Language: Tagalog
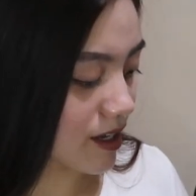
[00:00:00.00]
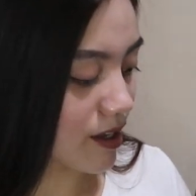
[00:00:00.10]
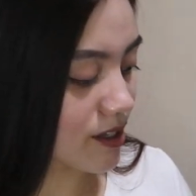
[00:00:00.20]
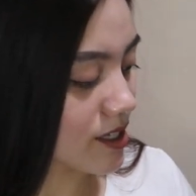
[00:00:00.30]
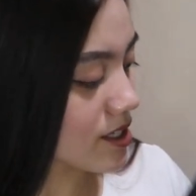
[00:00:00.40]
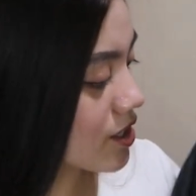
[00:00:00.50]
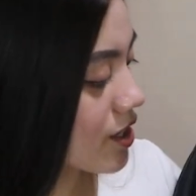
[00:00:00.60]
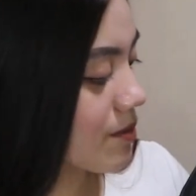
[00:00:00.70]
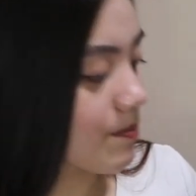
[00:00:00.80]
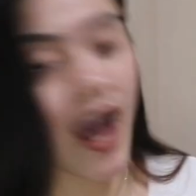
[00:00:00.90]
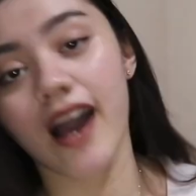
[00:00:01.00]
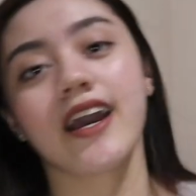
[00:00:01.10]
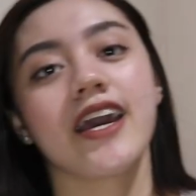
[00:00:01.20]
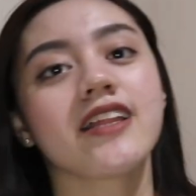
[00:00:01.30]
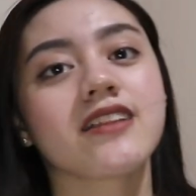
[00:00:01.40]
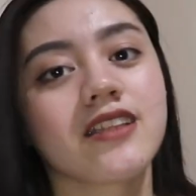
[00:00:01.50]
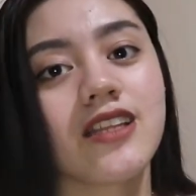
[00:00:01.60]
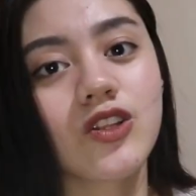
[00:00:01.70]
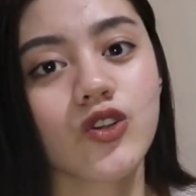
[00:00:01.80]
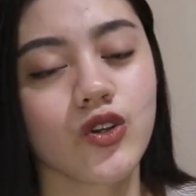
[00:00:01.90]
Ayan, sa secret packet,
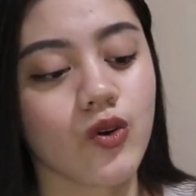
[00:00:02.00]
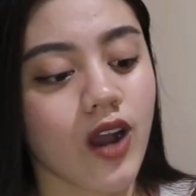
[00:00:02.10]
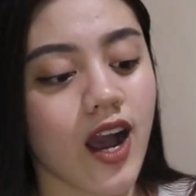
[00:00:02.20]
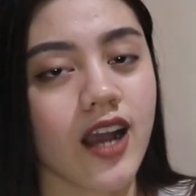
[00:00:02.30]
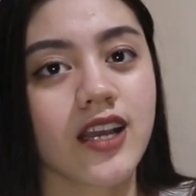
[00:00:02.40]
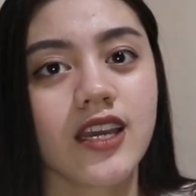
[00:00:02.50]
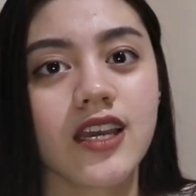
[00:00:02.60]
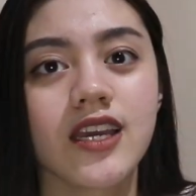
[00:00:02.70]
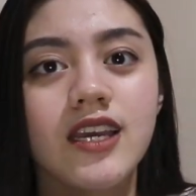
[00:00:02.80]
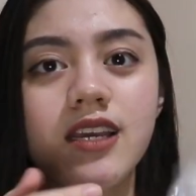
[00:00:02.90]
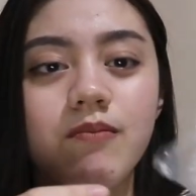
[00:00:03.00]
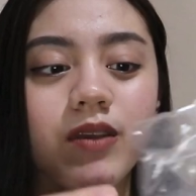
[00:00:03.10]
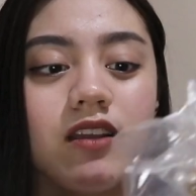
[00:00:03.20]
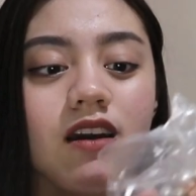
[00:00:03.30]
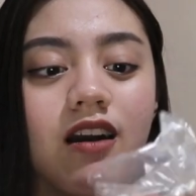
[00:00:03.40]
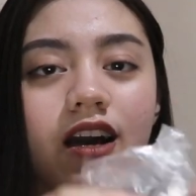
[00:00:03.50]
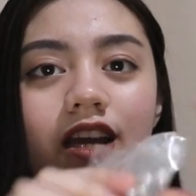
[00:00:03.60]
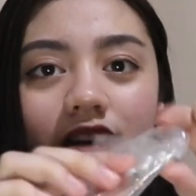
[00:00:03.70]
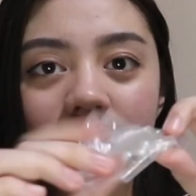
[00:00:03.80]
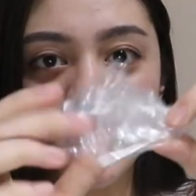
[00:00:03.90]
nandito yung aking
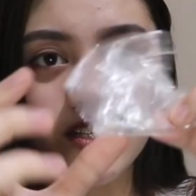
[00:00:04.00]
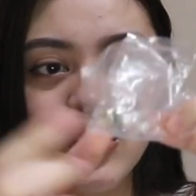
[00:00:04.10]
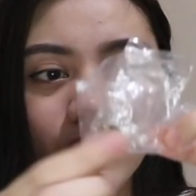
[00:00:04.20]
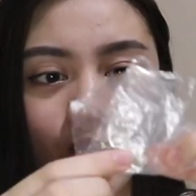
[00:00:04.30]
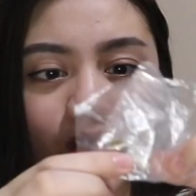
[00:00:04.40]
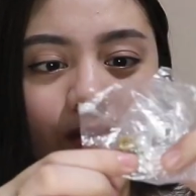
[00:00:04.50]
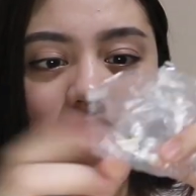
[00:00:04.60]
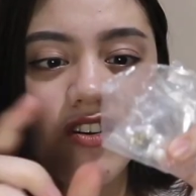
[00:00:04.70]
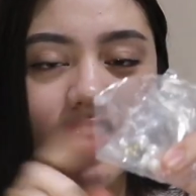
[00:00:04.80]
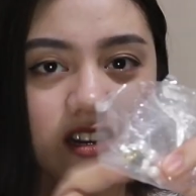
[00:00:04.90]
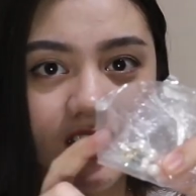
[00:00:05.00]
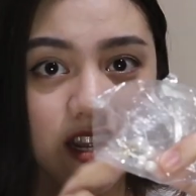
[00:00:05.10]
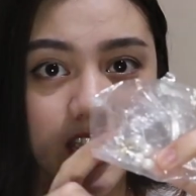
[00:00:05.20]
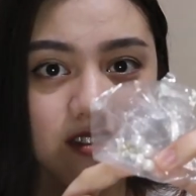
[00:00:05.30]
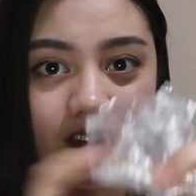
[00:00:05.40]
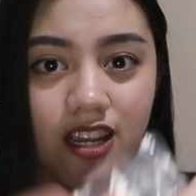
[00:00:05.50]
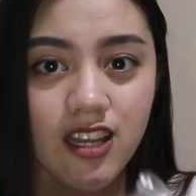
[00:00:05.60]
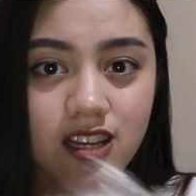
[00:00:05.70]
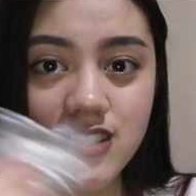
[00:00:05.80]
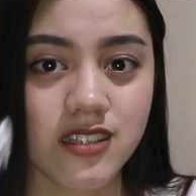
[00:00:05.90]
pinaka-earrings. So, meron yung extra
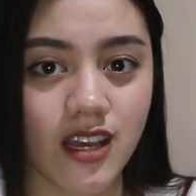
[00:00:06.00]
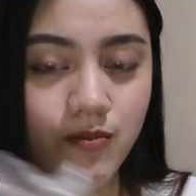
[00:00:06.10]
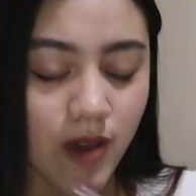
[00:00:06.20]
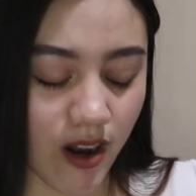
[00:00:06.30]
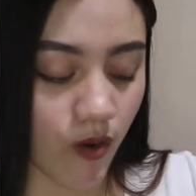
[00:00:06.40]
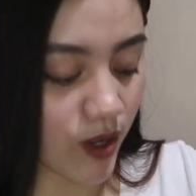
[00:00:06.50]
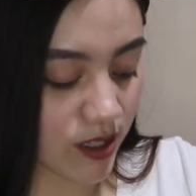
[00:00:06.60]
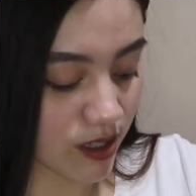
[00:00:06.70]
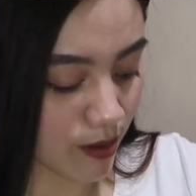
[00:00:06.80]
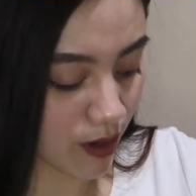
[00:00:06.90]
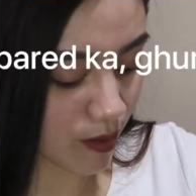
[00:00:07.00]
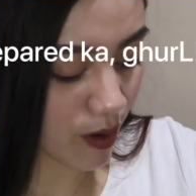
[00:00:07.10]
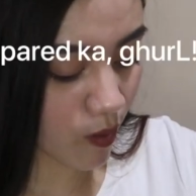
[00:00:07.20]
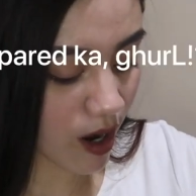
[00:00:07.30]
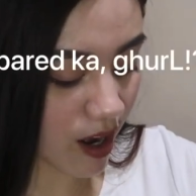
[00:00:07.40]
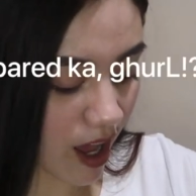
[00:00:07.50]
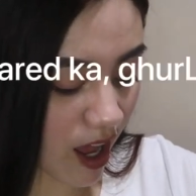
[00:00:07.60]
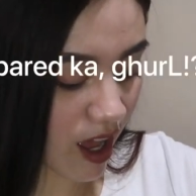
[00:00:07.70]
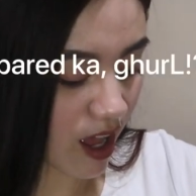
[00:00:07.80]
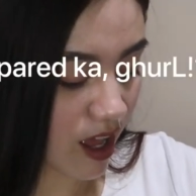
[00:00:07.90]
earrings dyan para once na may
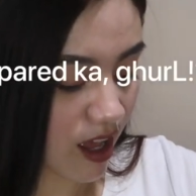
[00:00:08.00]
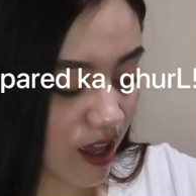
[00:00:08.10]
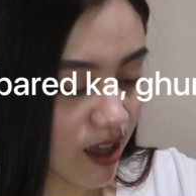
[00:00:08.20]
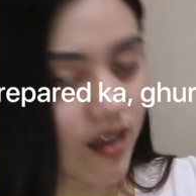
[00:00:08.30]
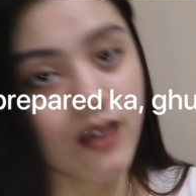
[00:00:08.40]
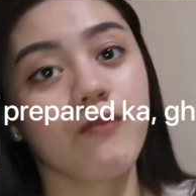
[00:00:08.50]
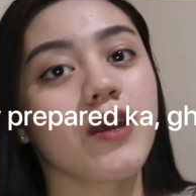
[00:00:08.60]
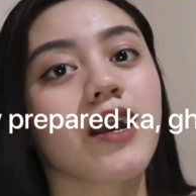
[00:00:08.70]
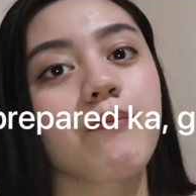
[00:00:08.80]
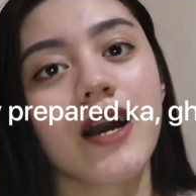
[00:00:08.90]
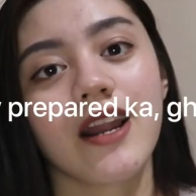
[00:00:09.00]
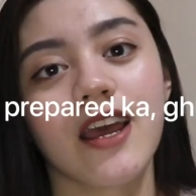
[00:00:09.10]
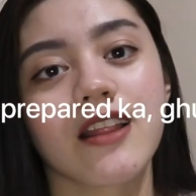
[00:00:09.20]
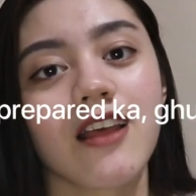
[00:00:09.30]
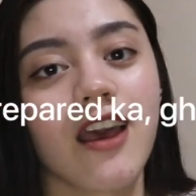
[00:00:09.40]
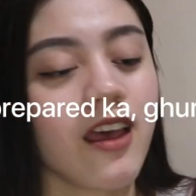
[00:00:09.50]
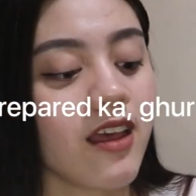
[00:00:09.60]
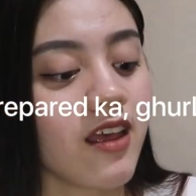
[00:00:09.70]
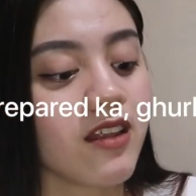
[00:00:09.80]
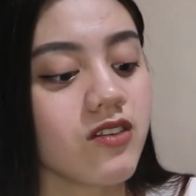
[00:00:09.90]
mawala, may kapalit.
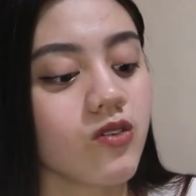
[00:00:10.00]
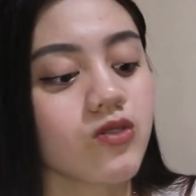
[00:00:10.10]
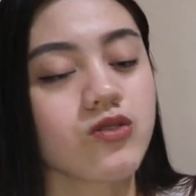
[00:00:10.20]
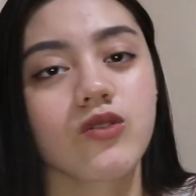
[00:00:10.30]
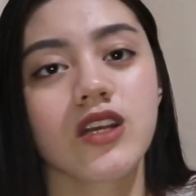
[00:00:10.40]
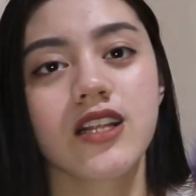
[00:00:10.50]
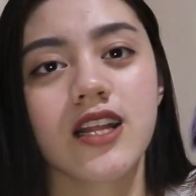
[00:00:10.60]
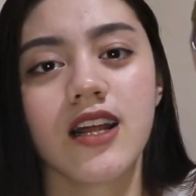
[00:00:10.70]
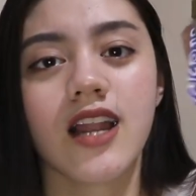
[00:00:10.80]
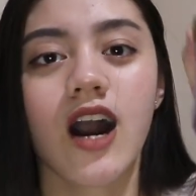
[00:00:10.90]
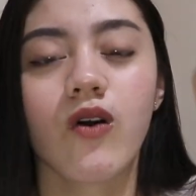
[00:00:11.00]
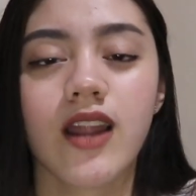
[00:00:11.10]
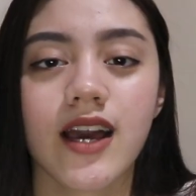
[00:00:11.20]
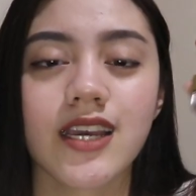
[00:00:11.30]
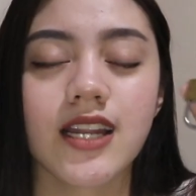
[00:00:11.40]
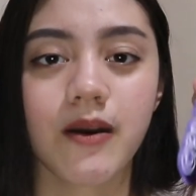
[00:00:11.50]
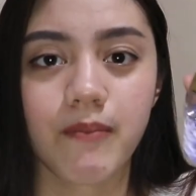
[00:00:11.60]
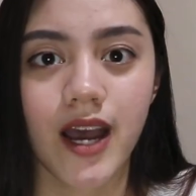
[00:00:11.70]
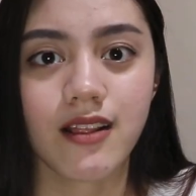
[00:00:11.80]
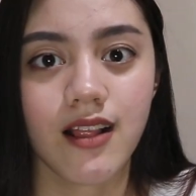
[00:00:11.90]
And also, nagdadala ako lagi ng
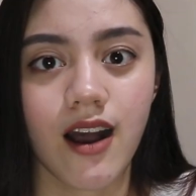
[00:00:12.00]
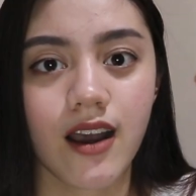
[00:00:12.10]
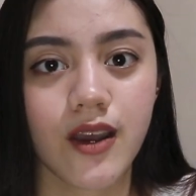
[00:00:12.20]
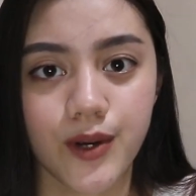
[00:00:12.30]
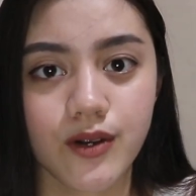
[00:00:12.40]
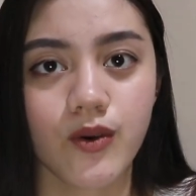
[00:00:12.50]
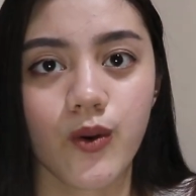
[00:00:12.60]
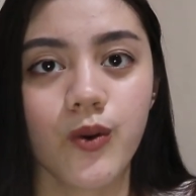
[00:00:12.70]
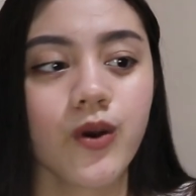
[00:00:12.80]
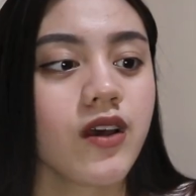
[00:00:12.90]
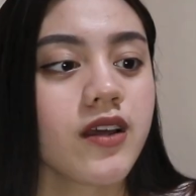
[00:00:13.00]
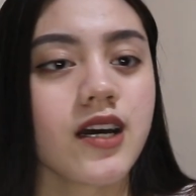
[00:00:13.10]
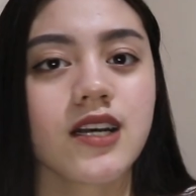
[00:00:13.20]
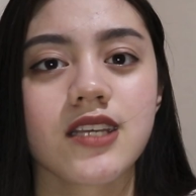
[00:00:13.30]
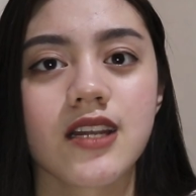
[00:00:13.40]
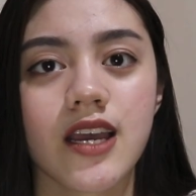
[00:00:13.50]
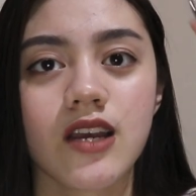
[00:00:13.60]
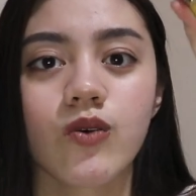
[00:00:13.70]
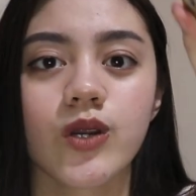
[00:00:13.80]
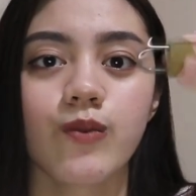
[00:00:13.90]
padlock. Ewan ko,
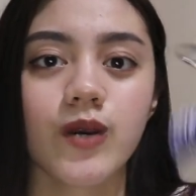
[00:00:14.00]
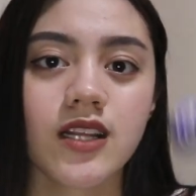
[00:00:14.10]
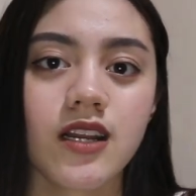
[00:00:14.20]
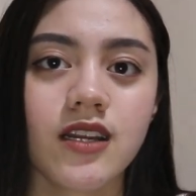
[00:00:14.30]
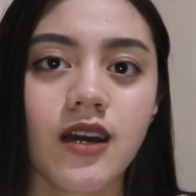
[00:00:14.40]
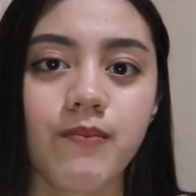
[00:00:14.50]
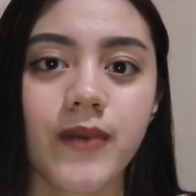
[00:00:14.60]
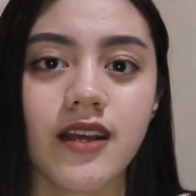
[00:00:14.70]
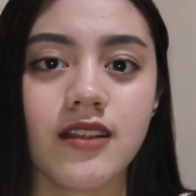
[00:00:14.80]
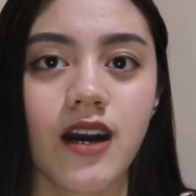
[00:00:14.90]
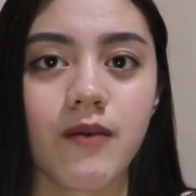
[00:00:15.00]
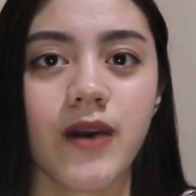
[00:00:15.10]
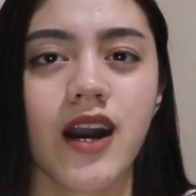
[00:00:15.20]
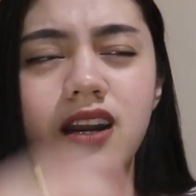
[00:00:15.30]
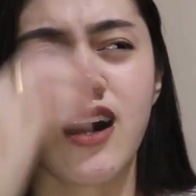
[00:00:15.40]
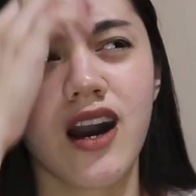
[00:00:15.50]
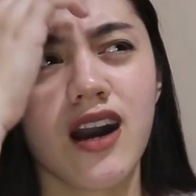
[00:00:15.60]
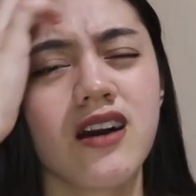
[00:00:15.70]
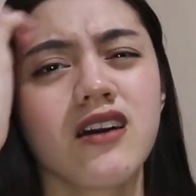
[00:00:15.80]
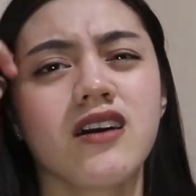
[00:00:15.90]
nakasanayan ko na magdala ng padlock para
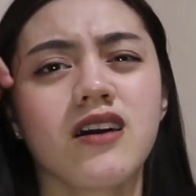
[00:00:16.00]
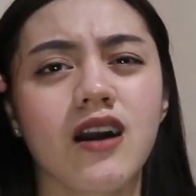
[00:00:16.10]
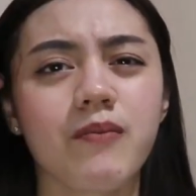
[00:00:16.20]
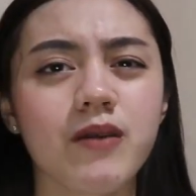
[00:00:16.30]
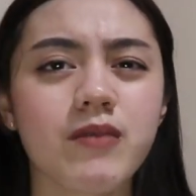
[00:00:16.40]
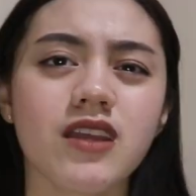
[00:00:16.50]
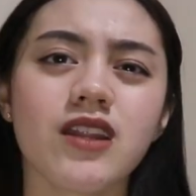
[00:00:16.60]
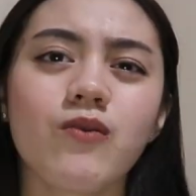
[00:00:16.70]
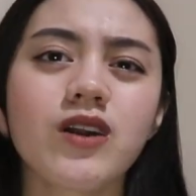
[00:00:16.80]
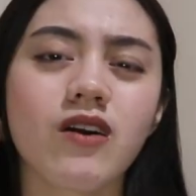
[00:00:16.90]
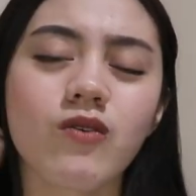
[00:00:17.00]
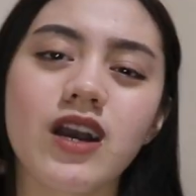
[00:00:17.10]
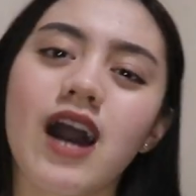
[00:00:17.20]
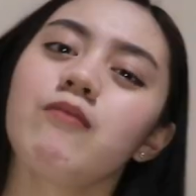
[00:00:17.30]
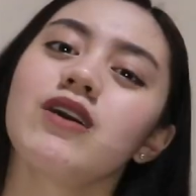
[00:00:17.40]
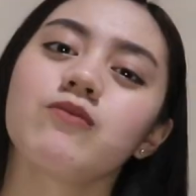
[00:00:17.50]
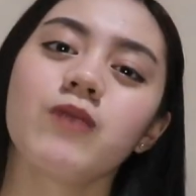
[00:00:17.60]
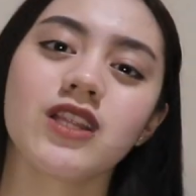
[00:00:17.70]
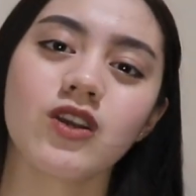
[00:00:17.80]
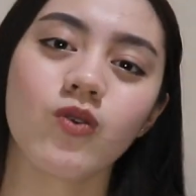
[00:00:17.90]
kapag may iniwan akong gamit,
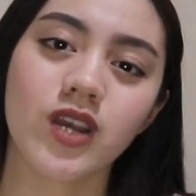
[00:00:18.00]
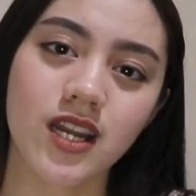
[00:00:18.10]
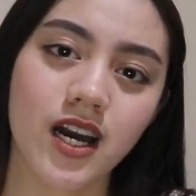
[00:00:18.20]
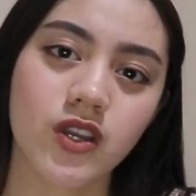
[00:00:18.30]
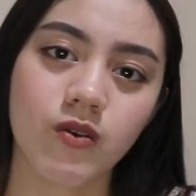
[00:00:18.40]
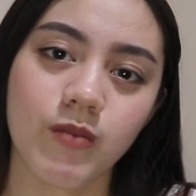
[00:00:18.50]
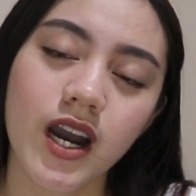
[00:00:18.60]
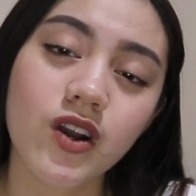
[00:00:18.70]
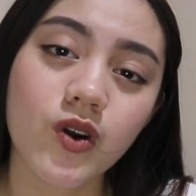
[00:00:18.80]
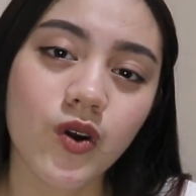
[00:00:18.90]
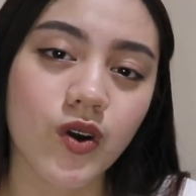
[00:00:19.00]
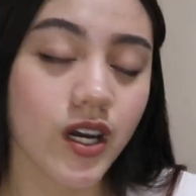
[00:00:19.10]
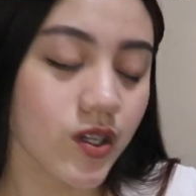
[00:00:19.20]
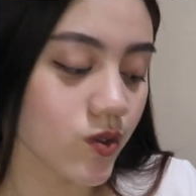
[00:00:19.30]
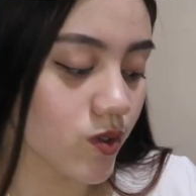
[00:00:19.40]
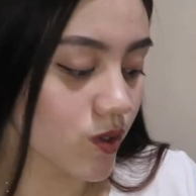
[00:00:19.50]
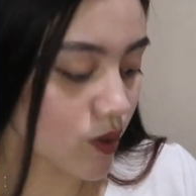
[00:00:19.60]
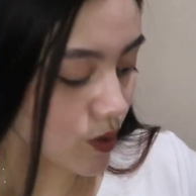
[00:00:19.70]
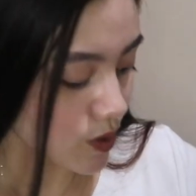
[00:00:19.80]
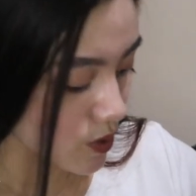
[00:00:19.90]
pwede kong ilock yung bag ko, ganun.